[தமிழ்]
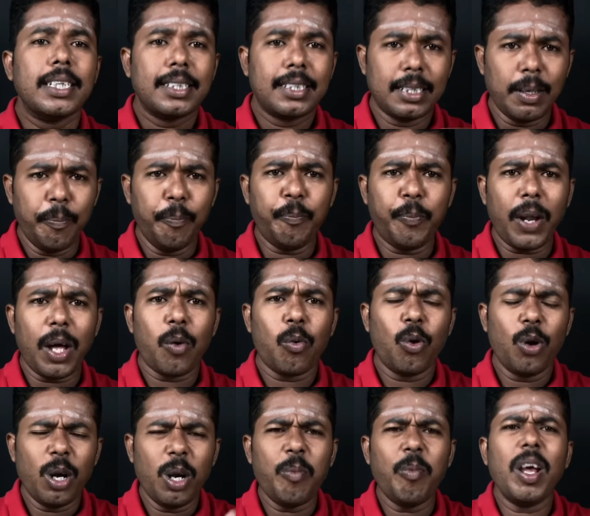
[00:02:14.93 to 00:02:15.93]
சிம்பிளாக
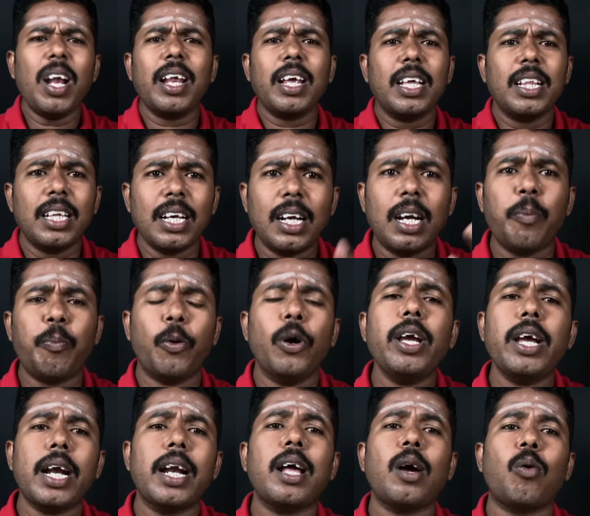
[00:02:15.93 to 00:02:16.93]
ஒன்றுமே இல்லை இதுக்கு
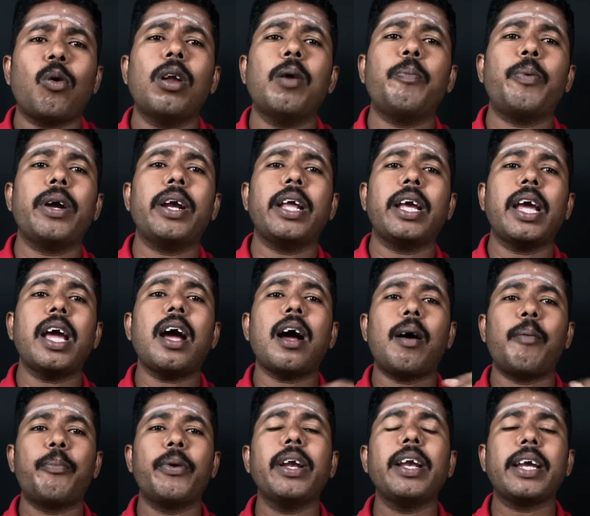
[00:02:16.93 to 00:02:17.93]
போய் ஏன்டா கொலை பண்ணீங்க
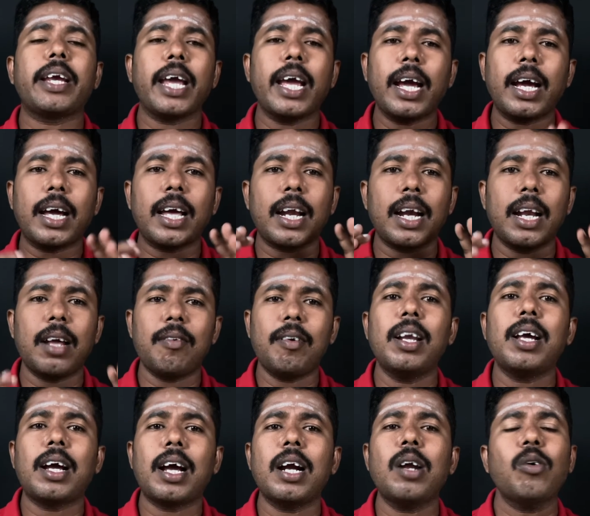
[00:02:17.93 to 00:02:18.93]
அப்படின்னு கேட்குற
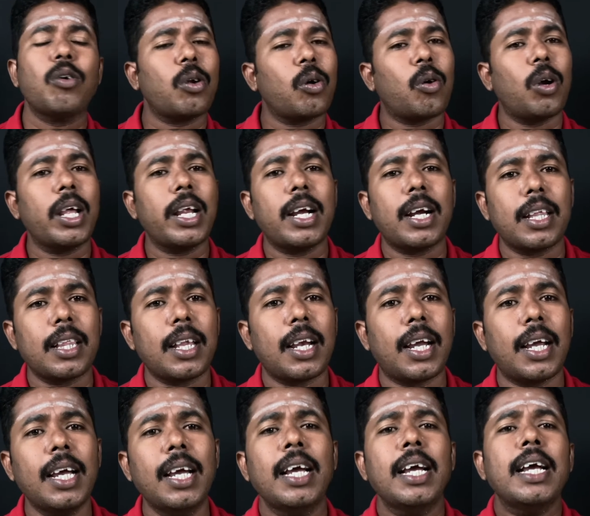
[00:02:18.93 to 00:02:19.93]
லெவலுக்கான ஒரு கொலை
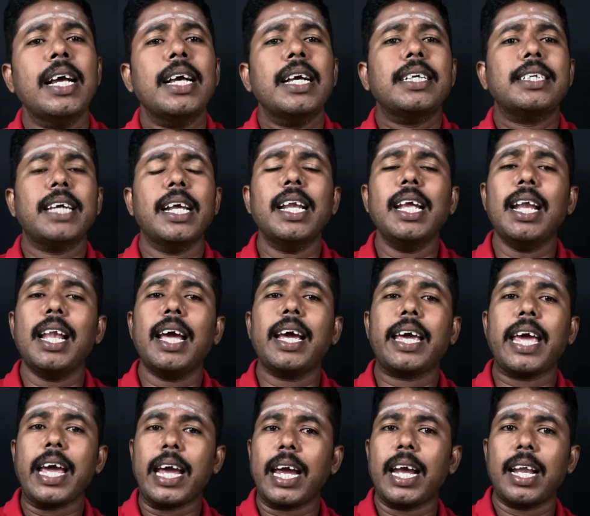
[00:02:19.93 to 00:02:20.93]
நடந்திருக்கு சென்னையில்
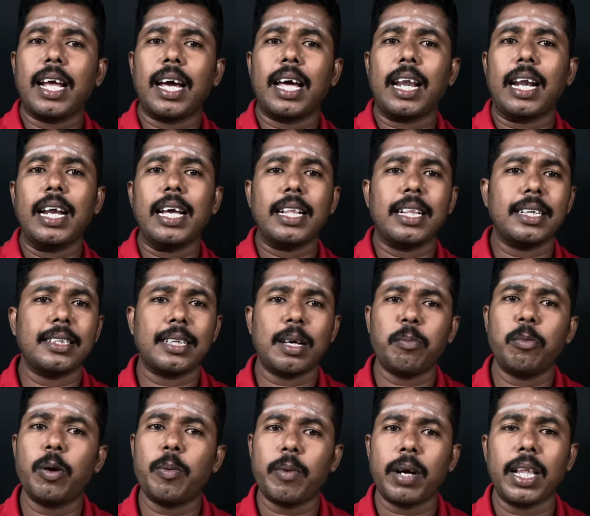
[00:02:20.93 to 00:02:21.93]
கே கே நகரில் இந்த
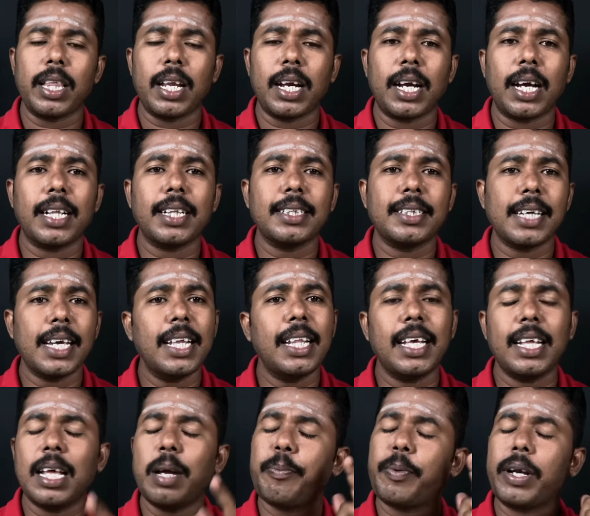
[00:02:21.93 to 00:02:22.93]
சம்பவம் நடந்திருக்கு அந்த
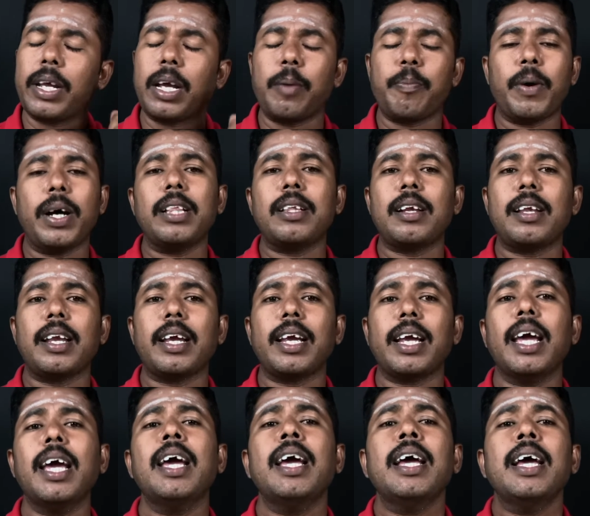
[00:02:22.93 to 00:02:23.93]
செய்தியை தான் இப்போ நீங்கள்
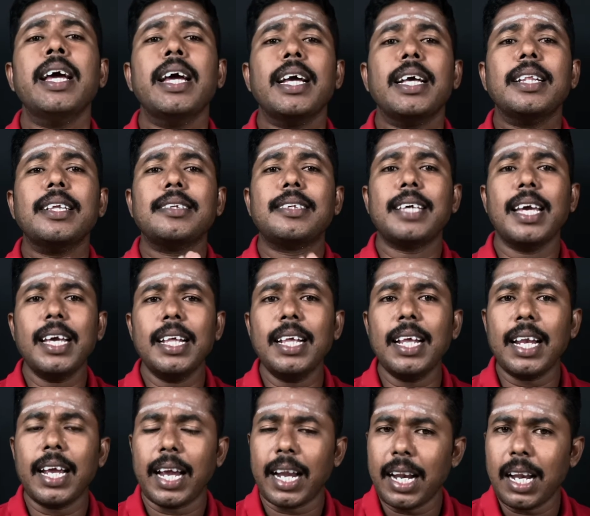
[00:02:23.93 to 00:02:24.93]
பார்த்துட்ருக்கீங்க இந்த
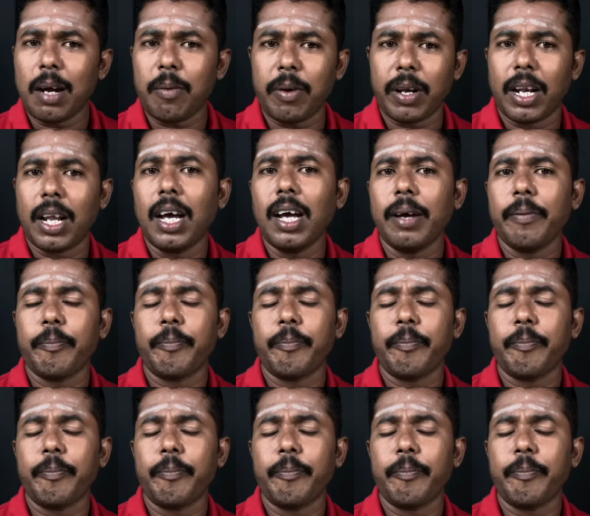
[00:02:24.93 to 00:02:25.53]
செய்தியில் என்ன அப்படின்னா